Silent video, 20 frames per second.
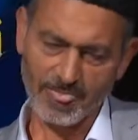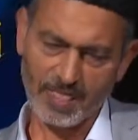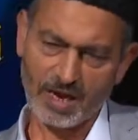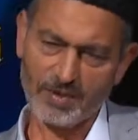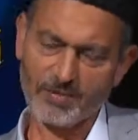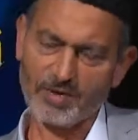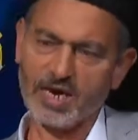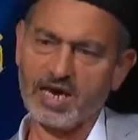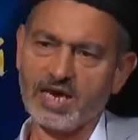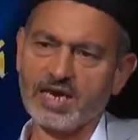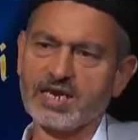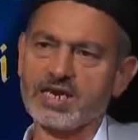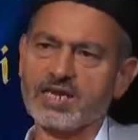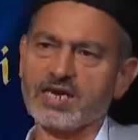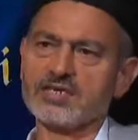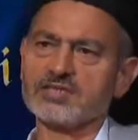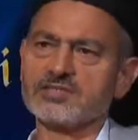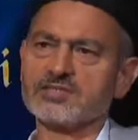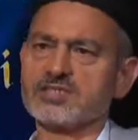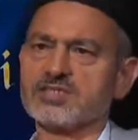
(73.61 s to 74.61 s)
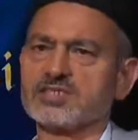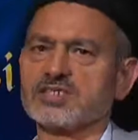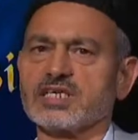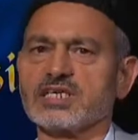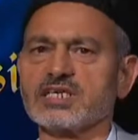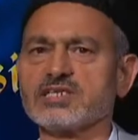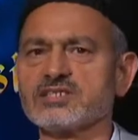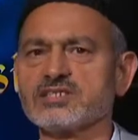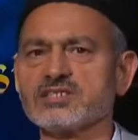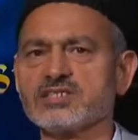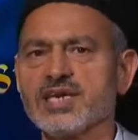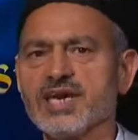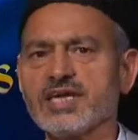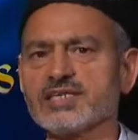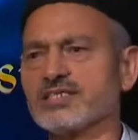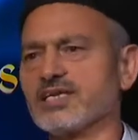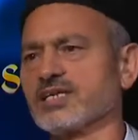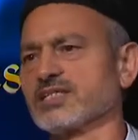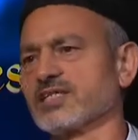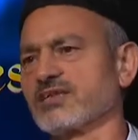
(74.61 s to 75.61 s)
Ama Allah'ın tecellisi
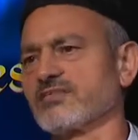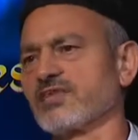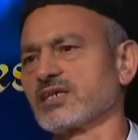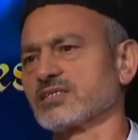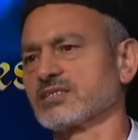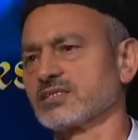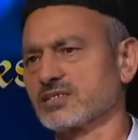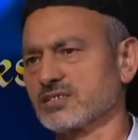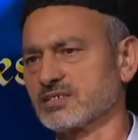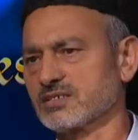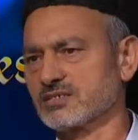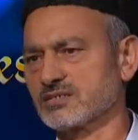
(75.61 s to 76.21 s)
her şeyde vardır.